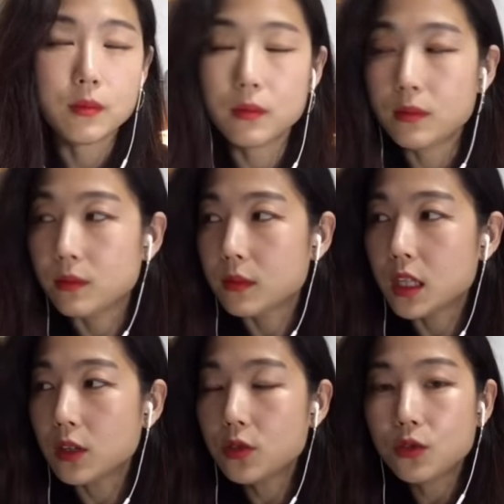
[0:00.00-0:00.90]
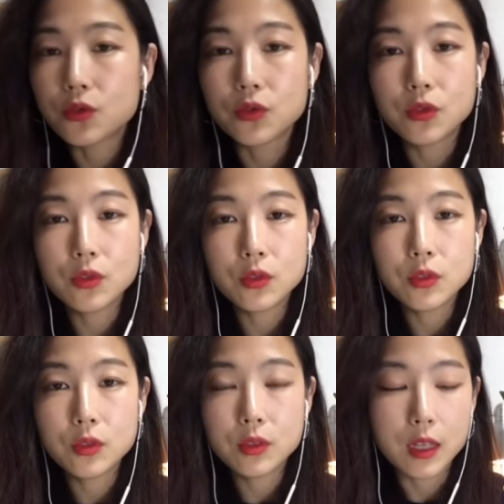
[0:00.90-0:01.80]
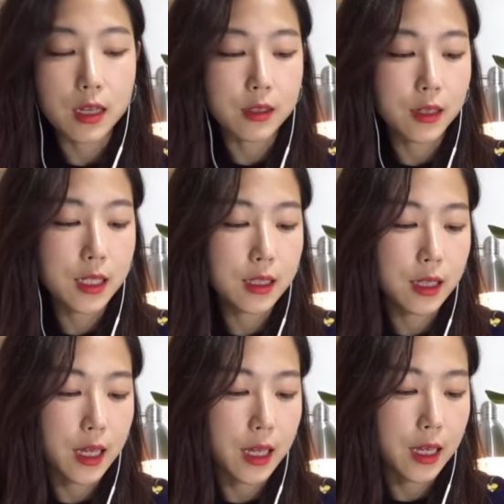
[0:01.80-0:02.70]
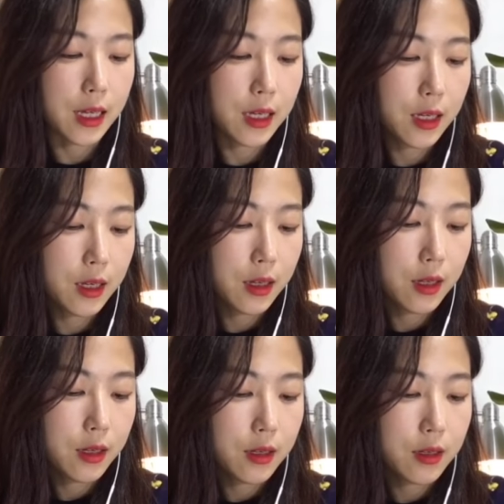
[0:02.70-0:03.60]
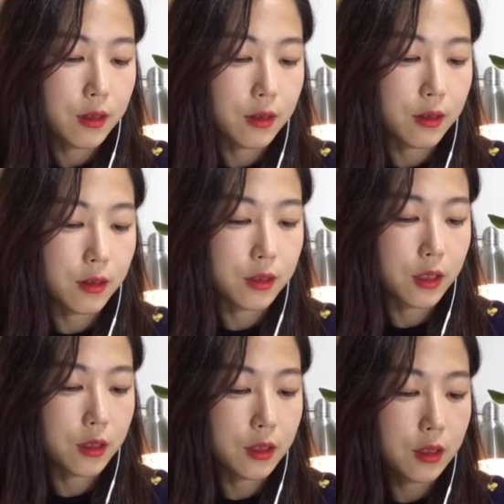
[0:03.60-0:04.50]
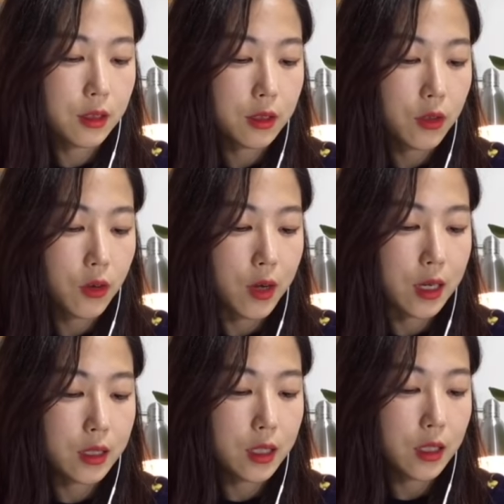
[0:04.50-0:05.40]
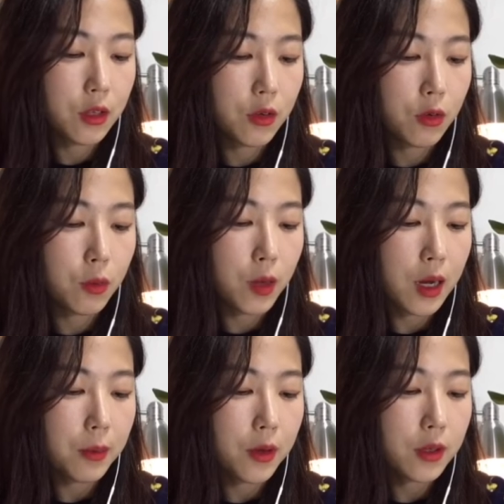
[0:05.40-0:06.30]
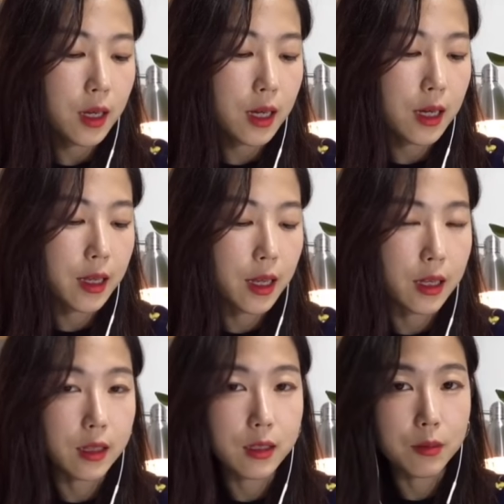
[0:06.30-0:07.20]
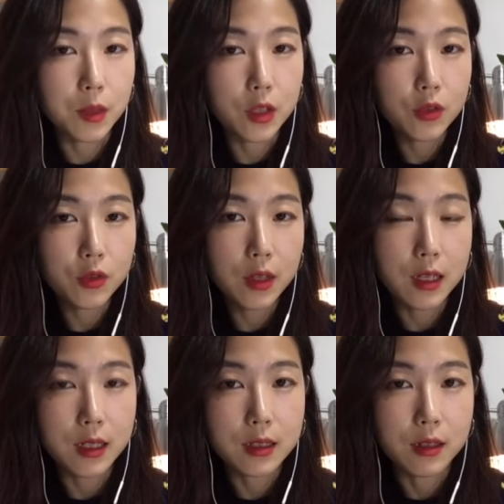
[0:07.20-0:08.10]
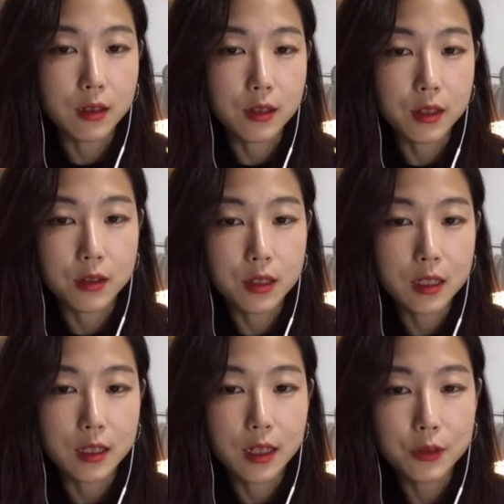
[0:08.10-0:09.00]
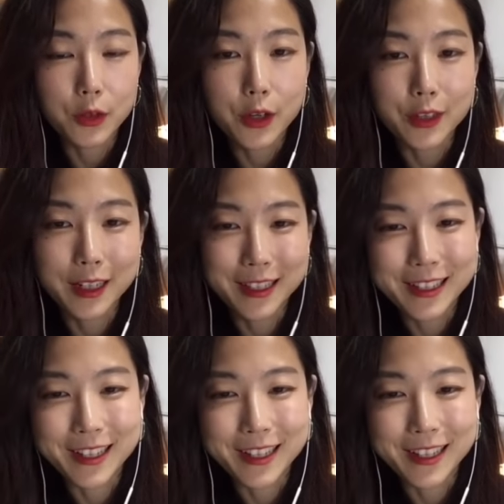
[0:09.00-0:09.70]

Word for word: 음, 장소는 두 군데에서 하는데 어, 저는 광진교 8번가에 있는 미술관에서 전시를 하고요. 안녕하세요.